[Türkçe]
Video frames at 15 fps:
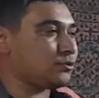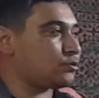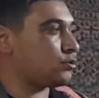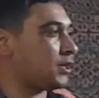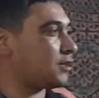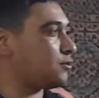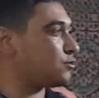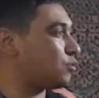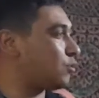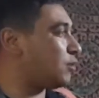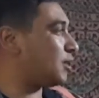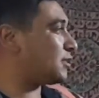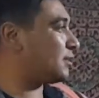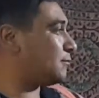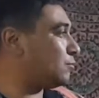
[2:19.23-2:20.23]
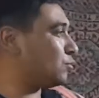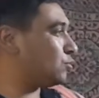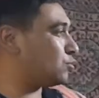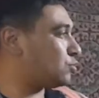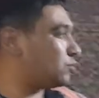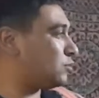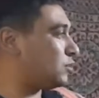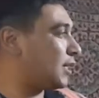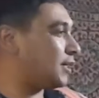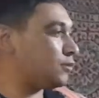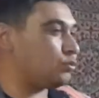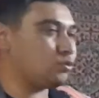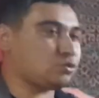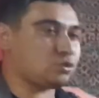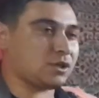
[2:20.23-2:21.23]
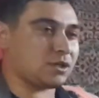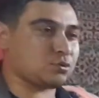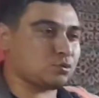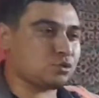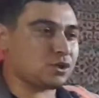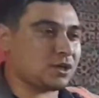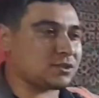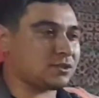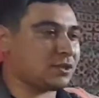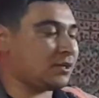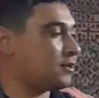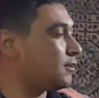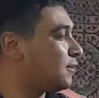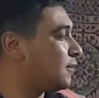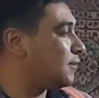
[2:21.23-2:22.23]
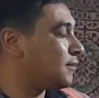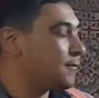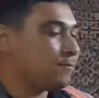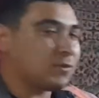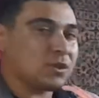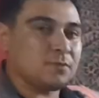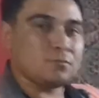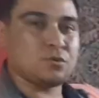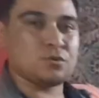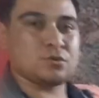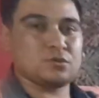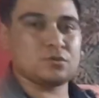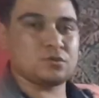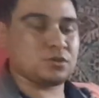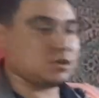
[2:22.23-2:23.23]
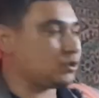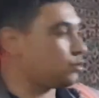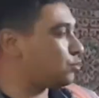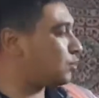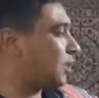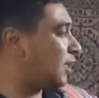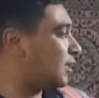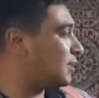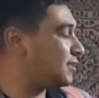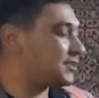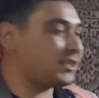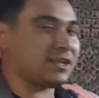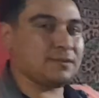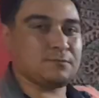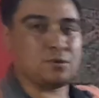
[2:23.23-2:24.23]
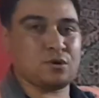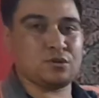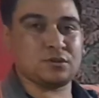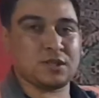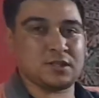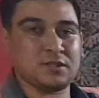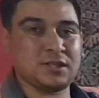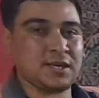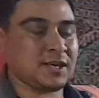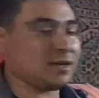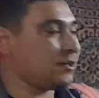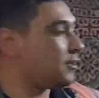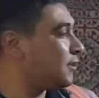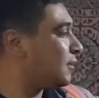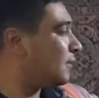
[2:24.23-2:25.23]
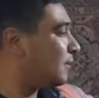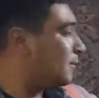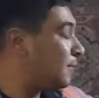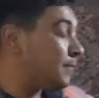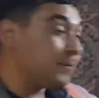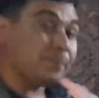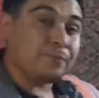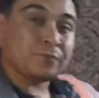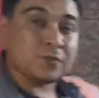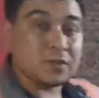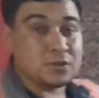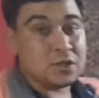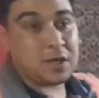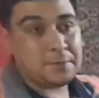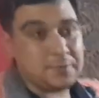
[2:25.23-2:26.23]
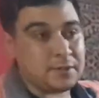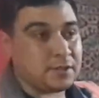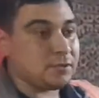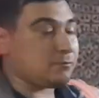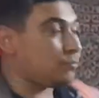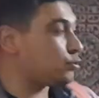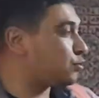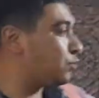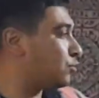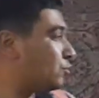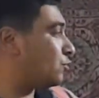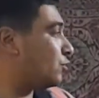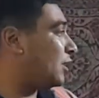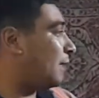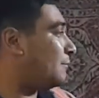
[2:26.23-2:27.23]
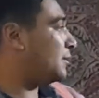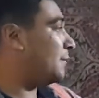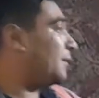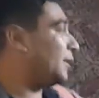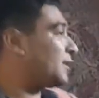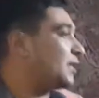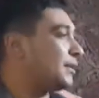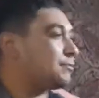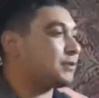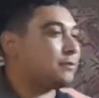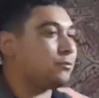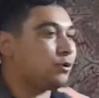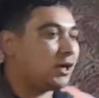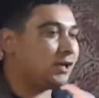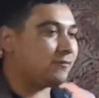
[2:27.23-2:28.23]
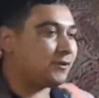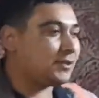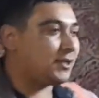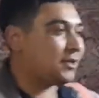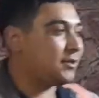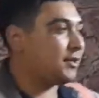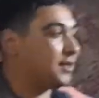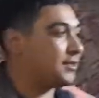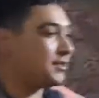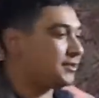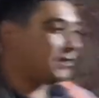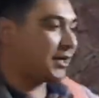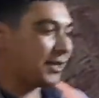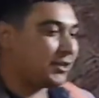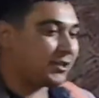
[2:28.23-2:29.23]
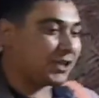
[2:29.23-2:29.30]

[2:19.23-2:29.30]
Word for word: sürekli zorlarsan bu kuş yani 3 saat uçarsa bunun e, günahı senin boyunda. Bir de bütün gün kovalarsan tabii, değil mi? Bütün gün damda bekleyip de bu hayvanlarla e, yani